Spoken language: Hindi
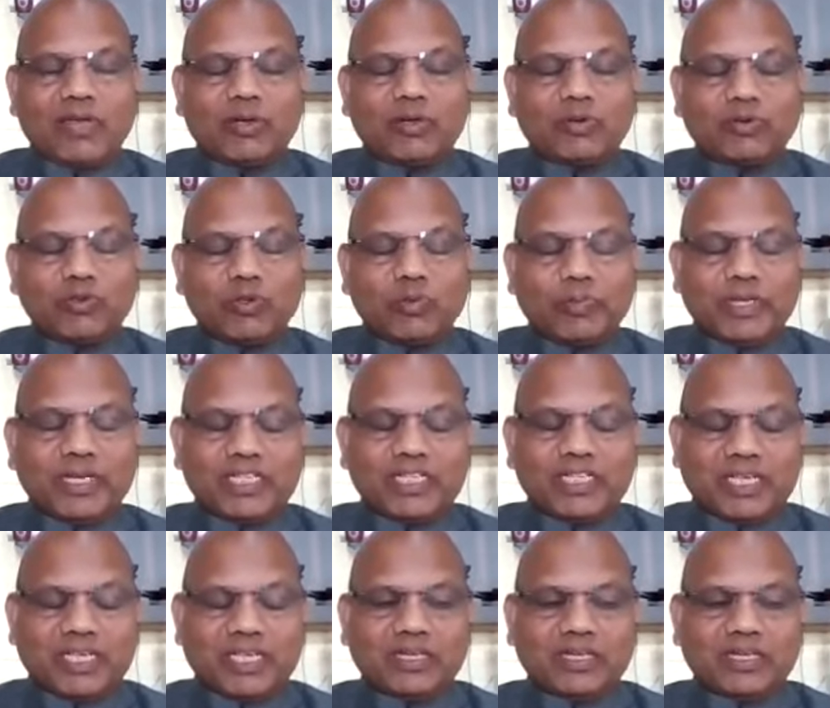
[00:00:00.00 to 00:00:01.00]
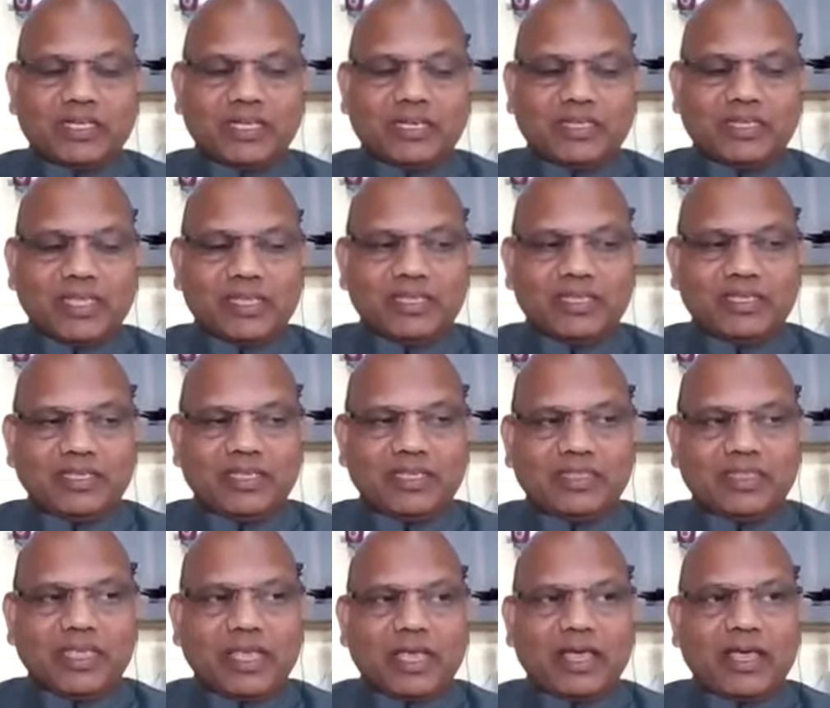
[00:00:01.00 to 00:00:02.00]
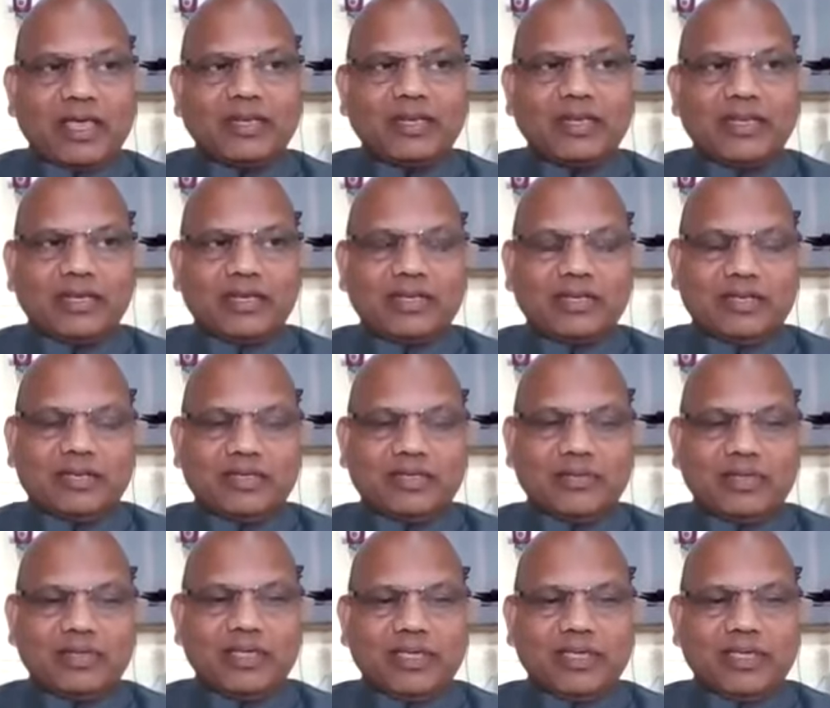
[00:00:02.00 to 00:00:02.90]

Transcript: वालों को परेशान करता है कि ये ध्यान न करे